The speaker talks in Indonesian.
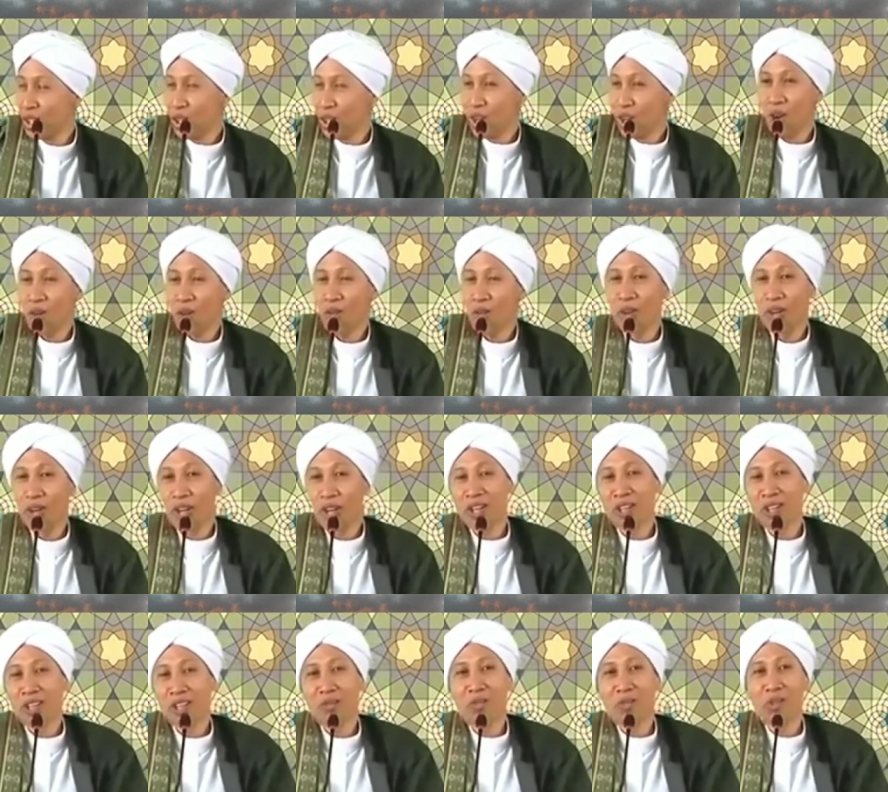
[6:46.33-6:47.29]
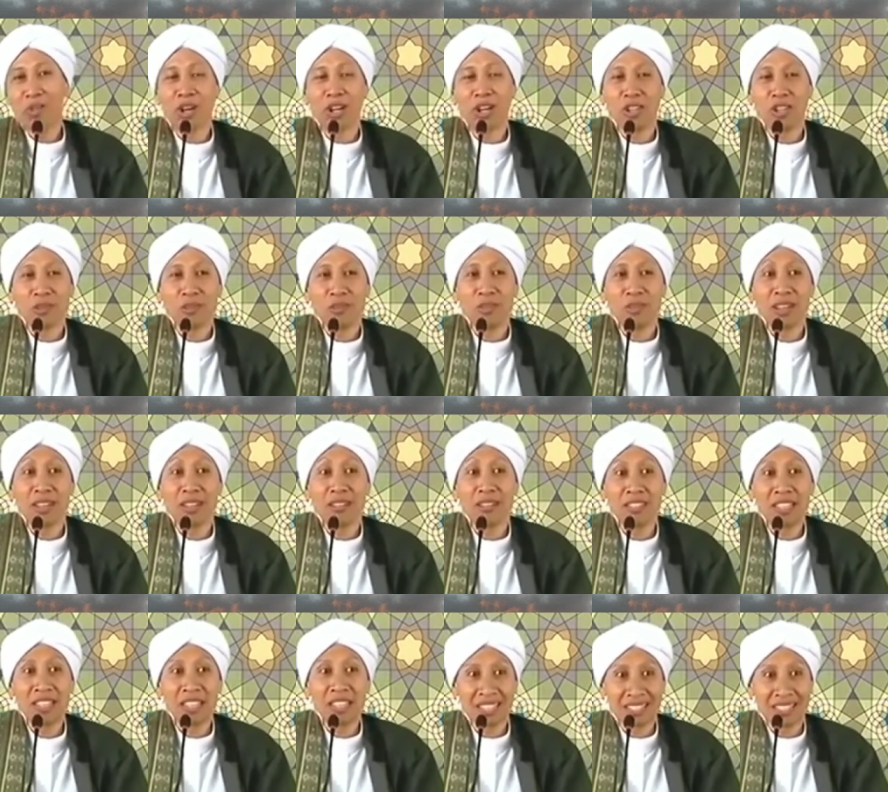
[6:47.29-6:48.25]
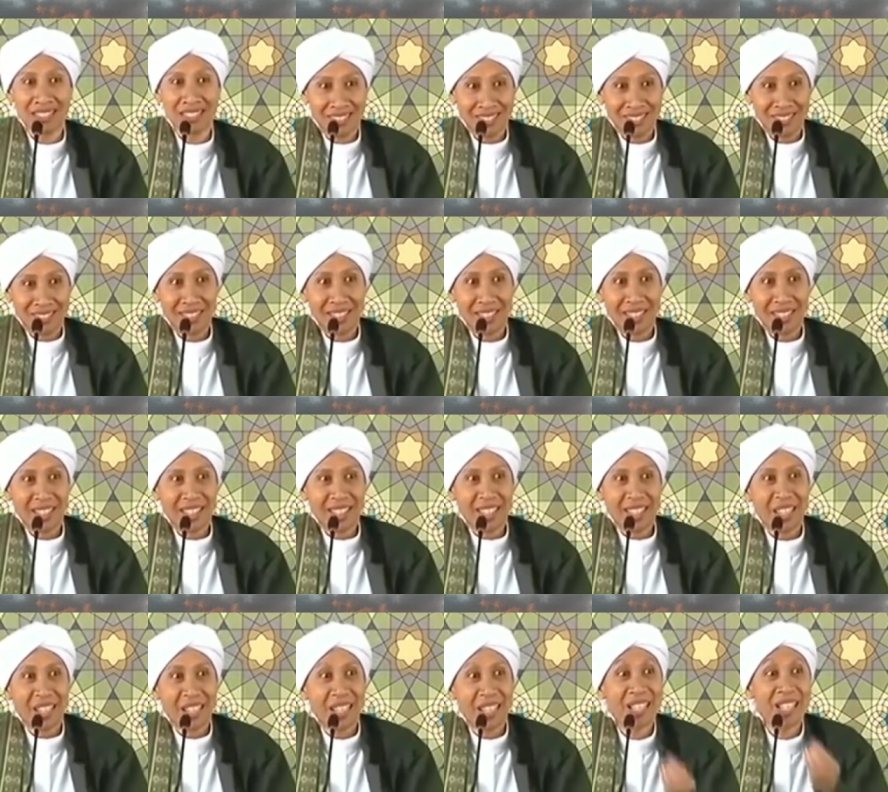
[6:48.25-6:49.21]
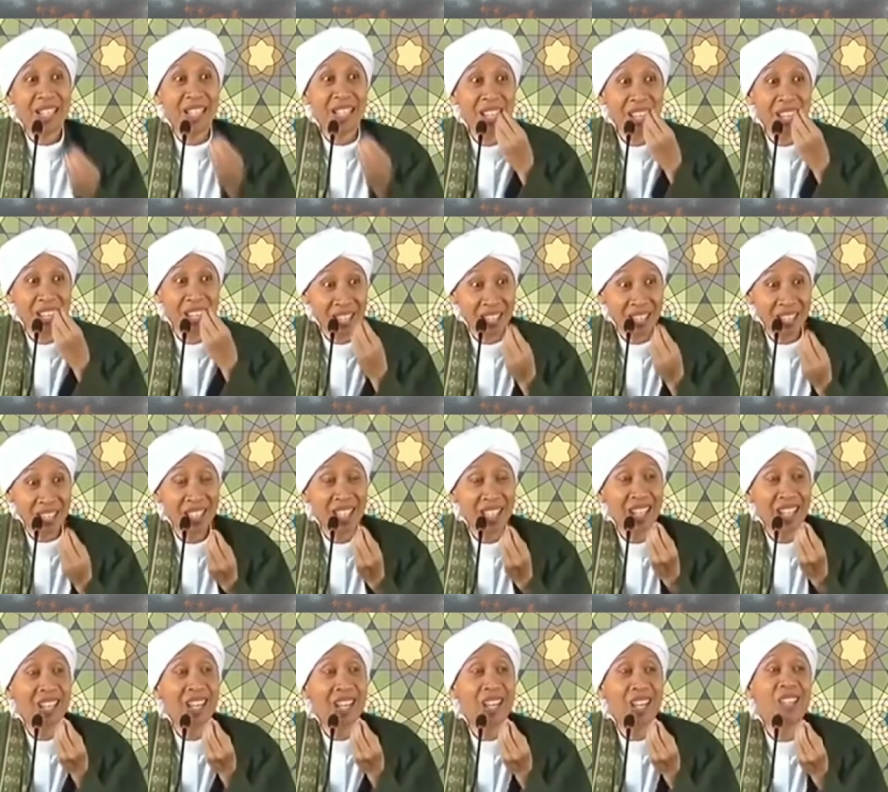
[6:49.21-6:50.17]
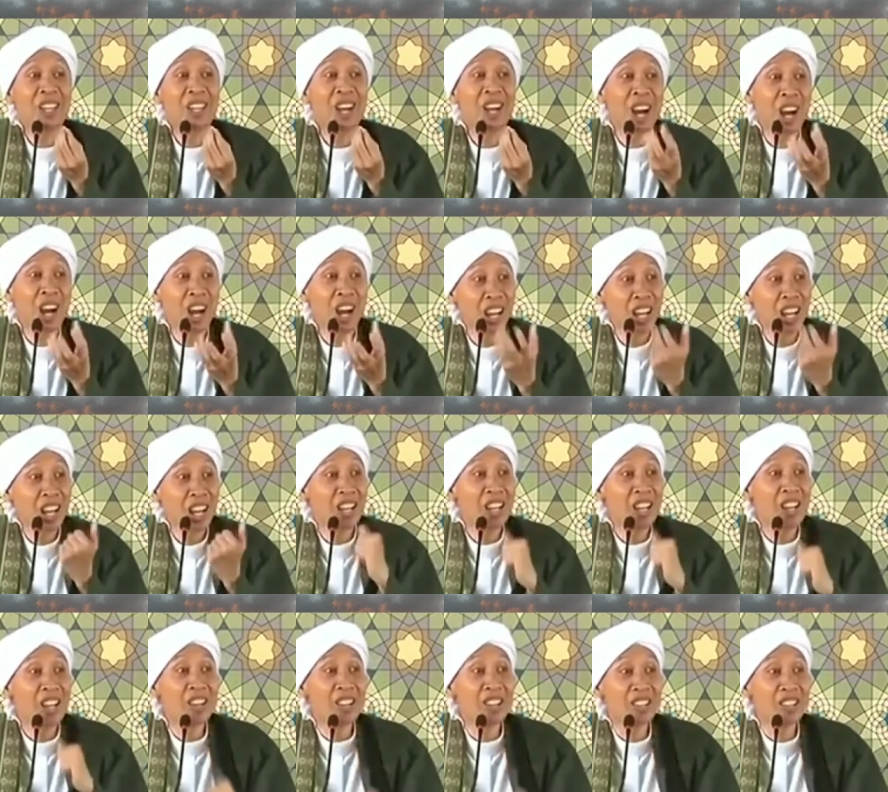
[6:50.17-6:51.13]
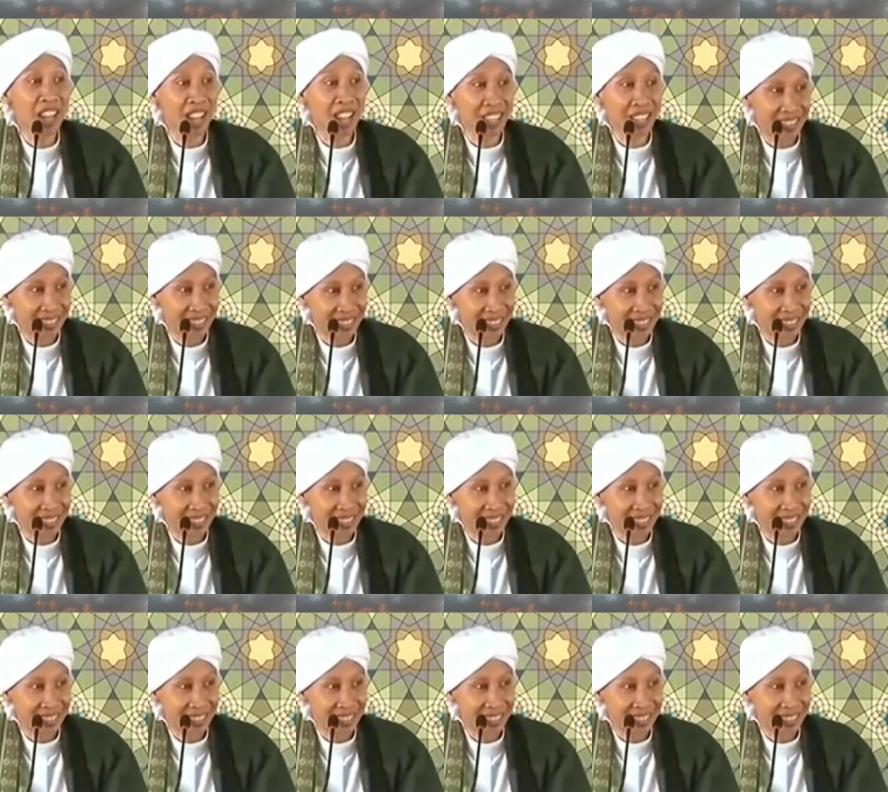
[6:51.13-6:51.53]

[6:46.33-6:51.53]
Kemudian semoga Allah menggantikan kesenangannya adalah yang halal dan sehat.